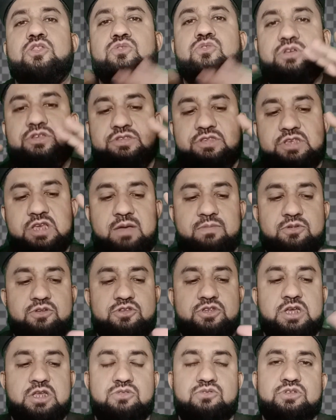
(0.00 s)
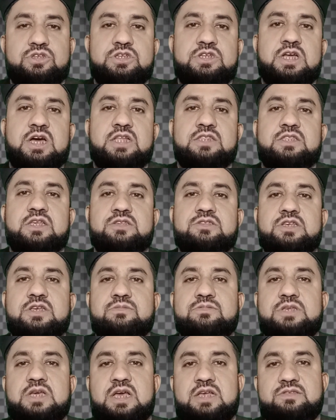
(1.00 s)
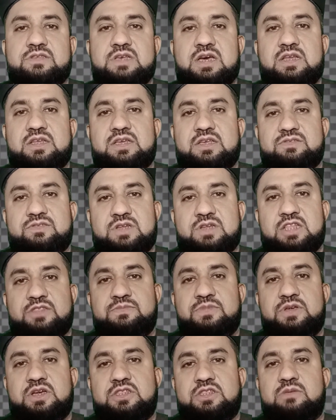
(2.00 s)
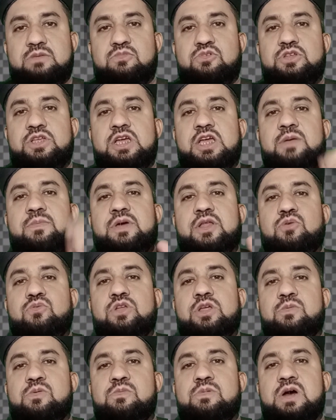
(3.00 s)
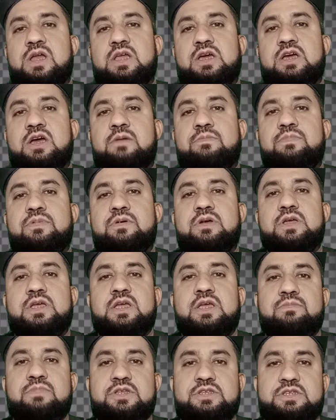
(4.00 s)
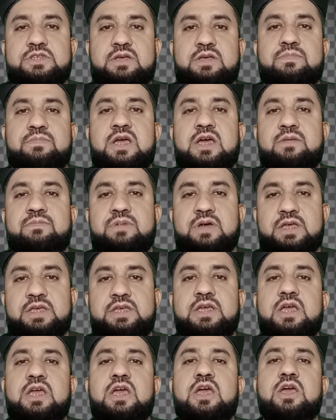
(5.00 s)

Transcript: तो इससे आपके जादू जिन्नात सेब सायासार के असरात भी खत्म हो जाएंगे बैरून ममालक आपके बच्चे बहन भाई